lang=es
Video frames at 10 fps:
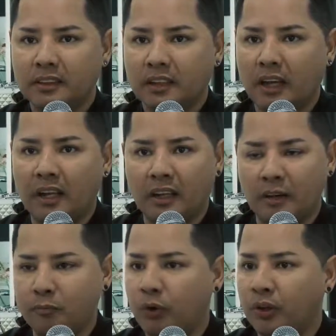cada
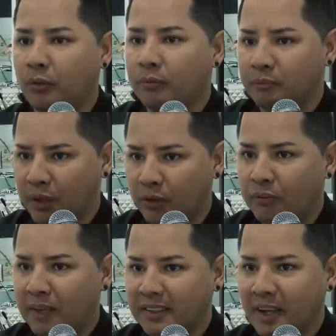que puedo me doy
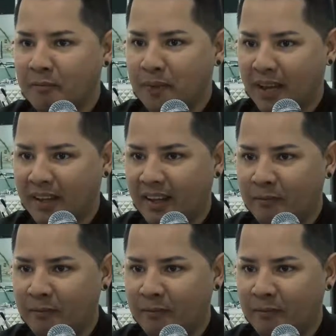mi escapada a